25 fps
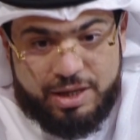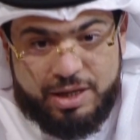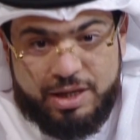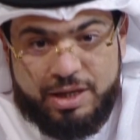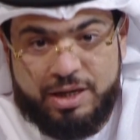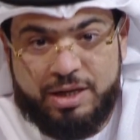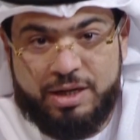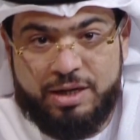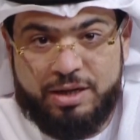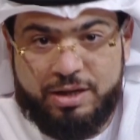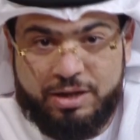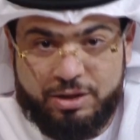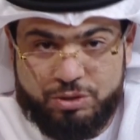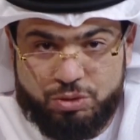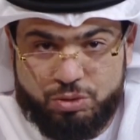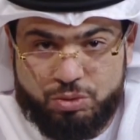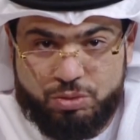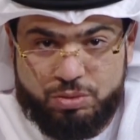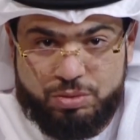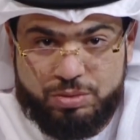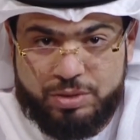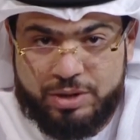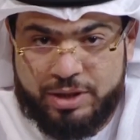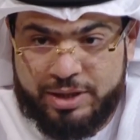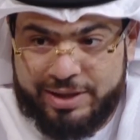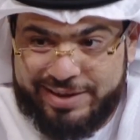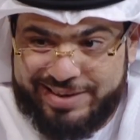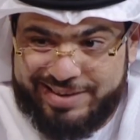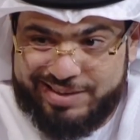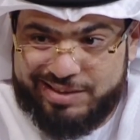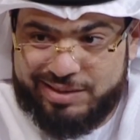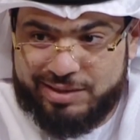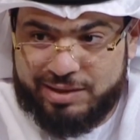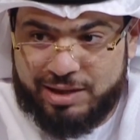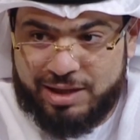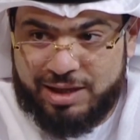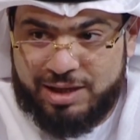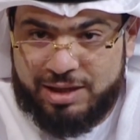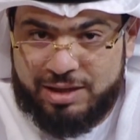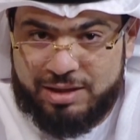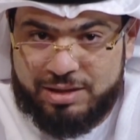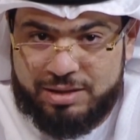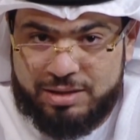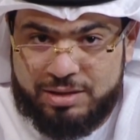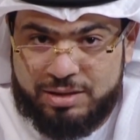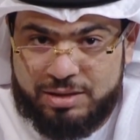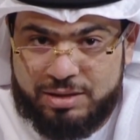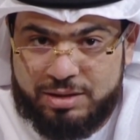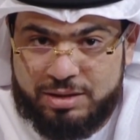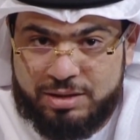القطو القطة
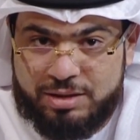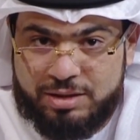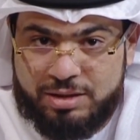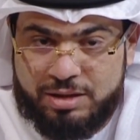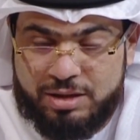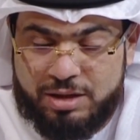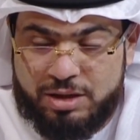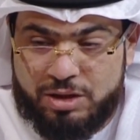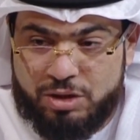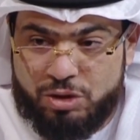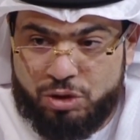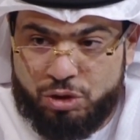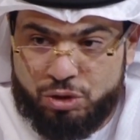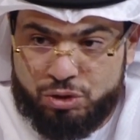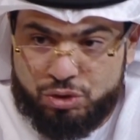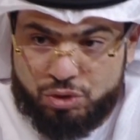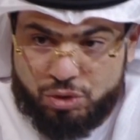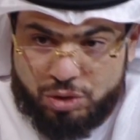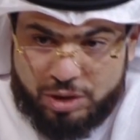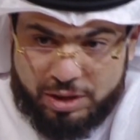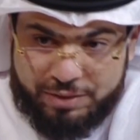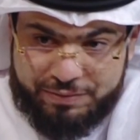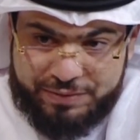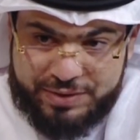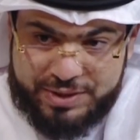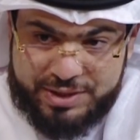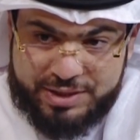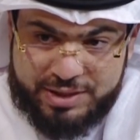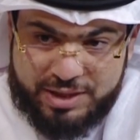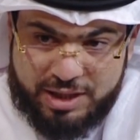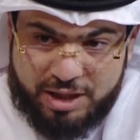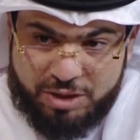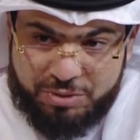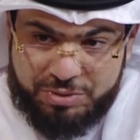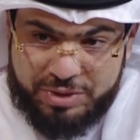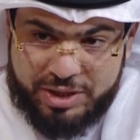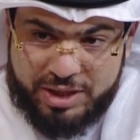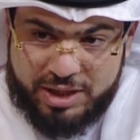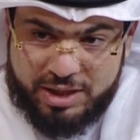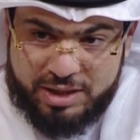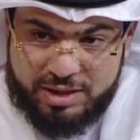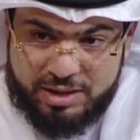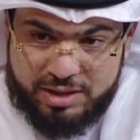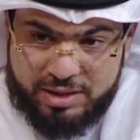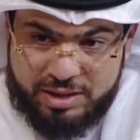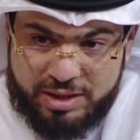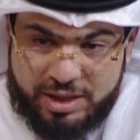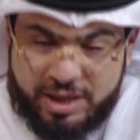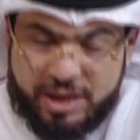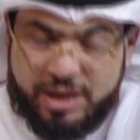احصرها في الزاوية
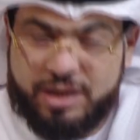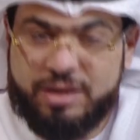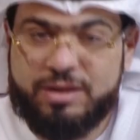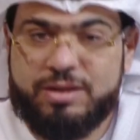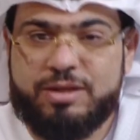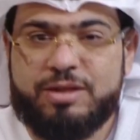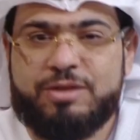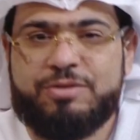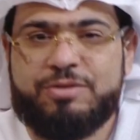لها ردة